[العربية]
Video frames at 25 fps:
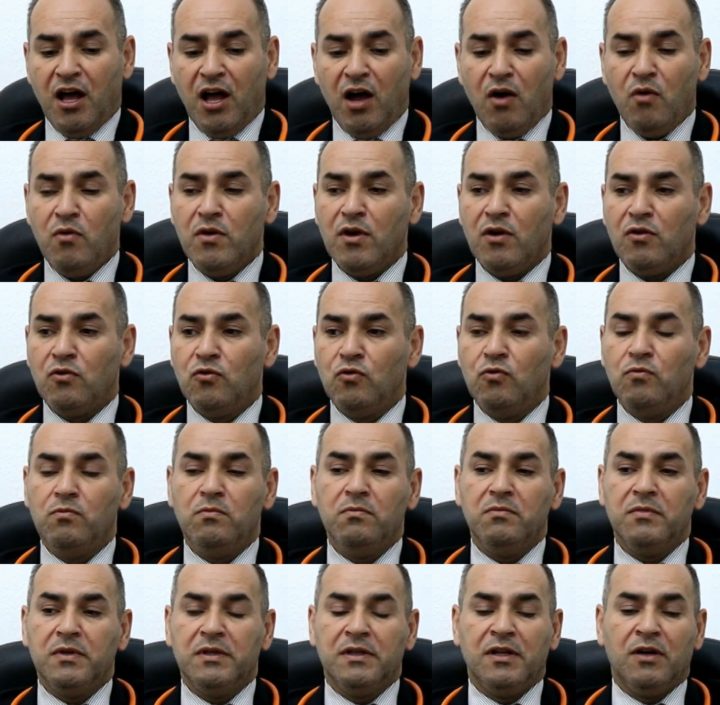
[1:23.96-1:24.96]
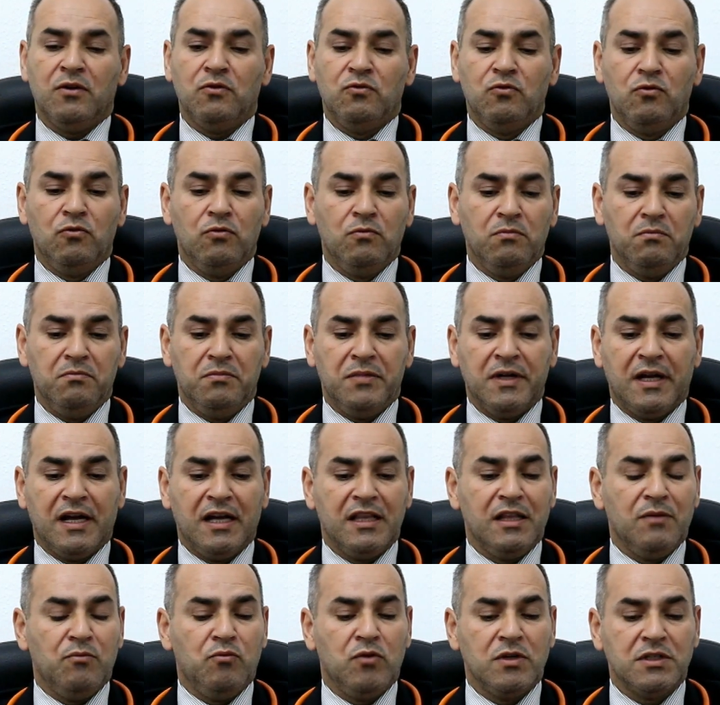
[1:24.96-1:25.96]
أو يقوم نقوم
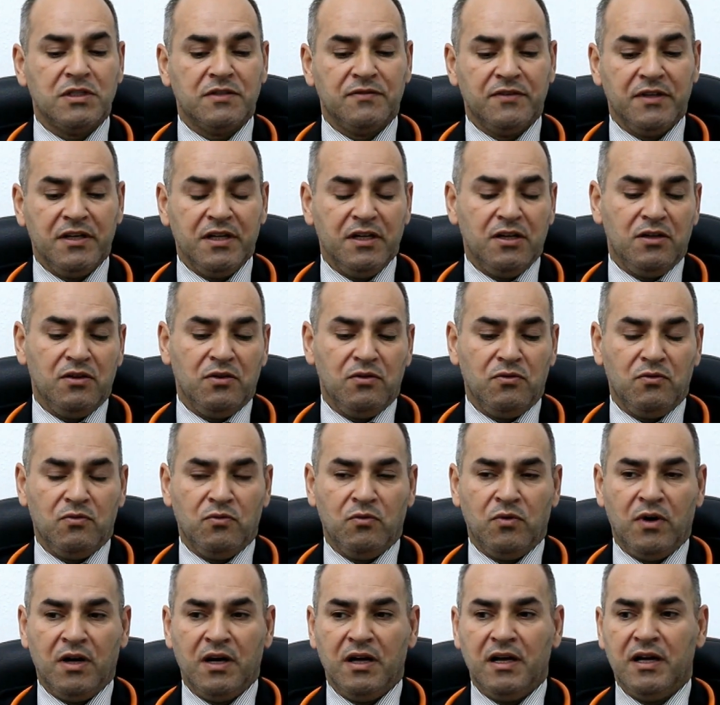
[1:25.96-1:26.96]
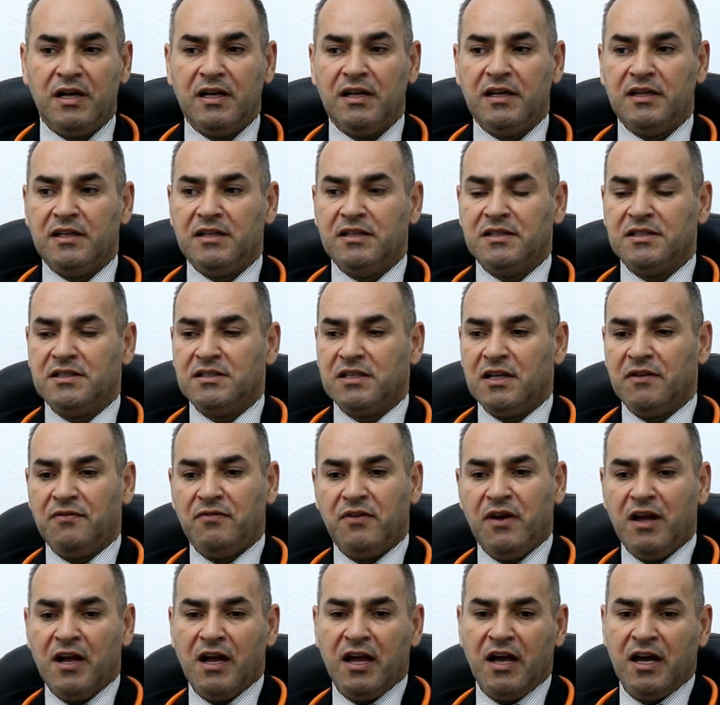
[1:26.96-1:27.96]
بكتب وصفة
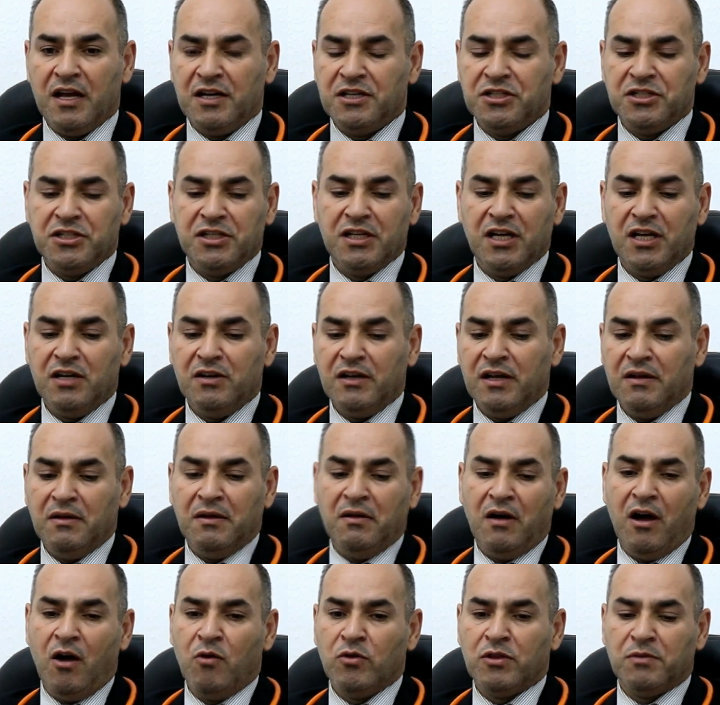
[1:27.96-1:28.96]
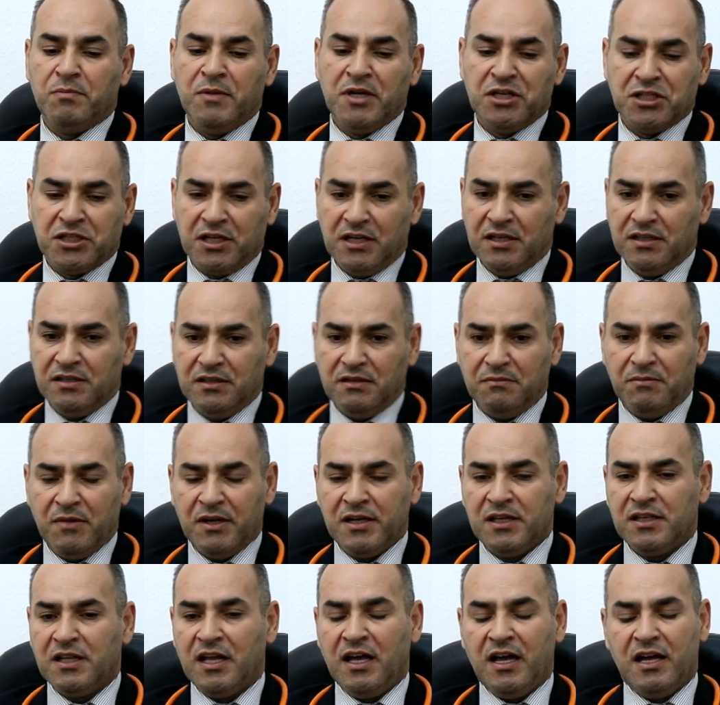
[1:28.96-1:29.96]
وصرفها خارجيا أوت بيشنت
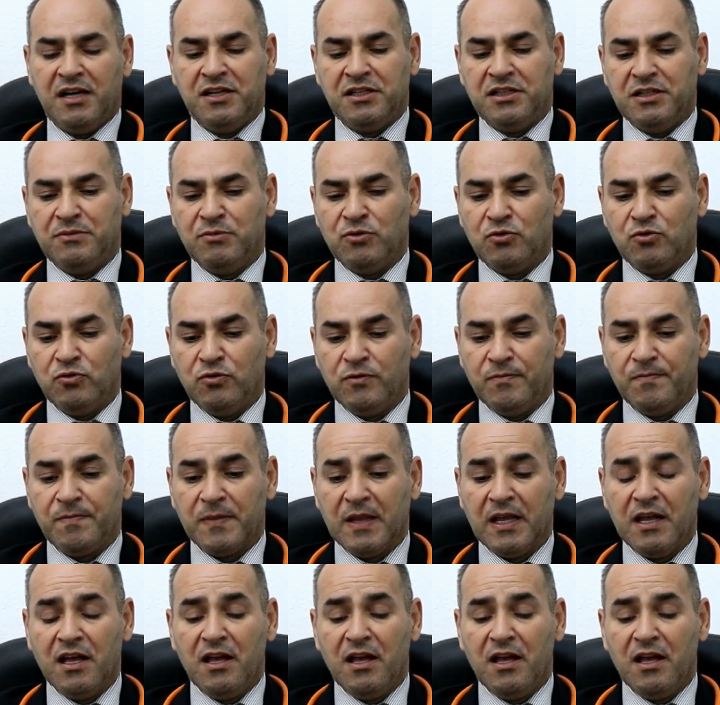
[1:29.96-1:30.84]
مريض خارجي بيكون